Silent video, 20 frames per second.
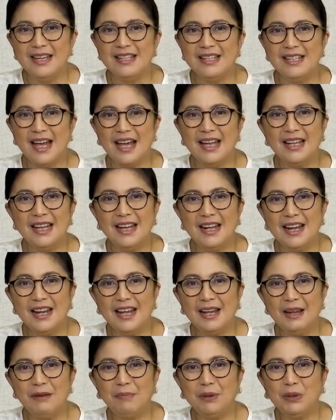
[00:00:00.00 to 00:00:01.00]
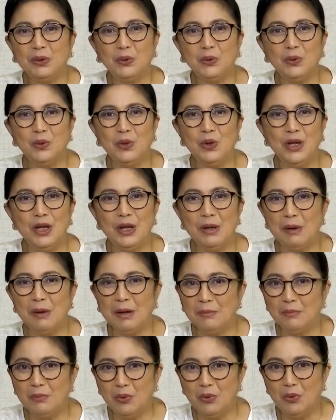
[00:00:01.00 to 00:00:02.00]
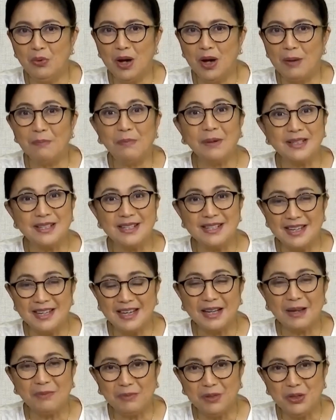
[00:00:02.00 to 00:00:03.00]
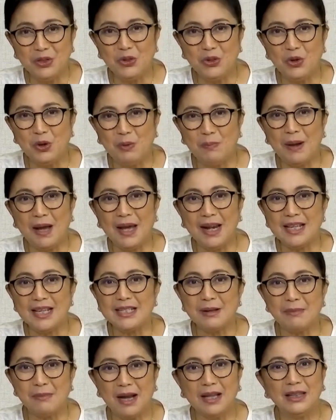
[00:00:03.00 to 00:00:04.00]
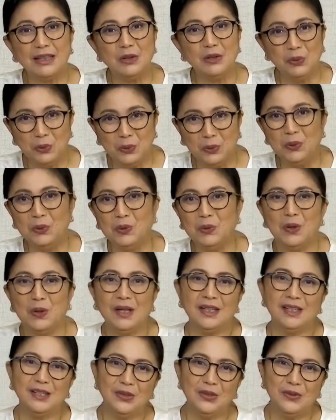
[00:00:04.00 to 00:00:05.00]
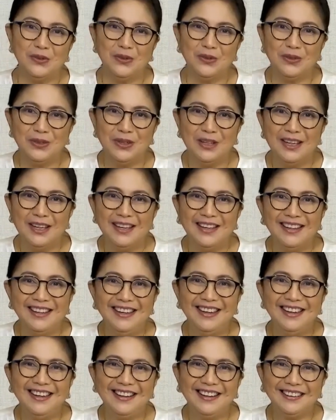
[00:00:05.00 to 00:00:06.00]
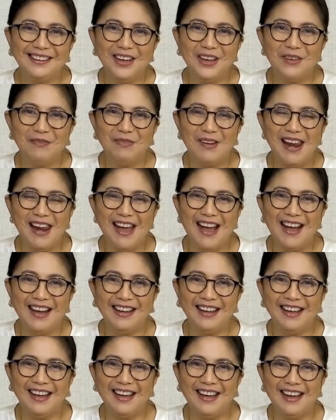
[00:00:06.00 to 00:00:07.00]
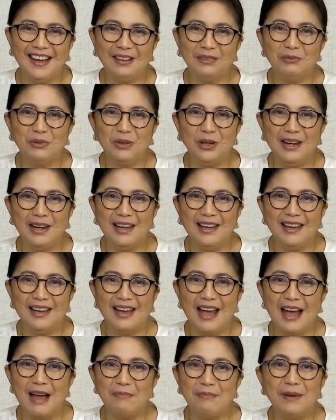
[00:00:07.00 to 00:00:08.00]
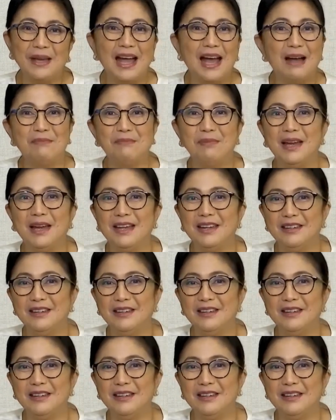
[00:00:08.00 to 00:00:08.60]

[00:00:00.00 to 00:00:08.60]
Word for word: Sana rin patuloy na magbunga ang pagsisikap ninyo para sa mga tinutulungan ninyo. Ingat kayo palagi at muli, happy happy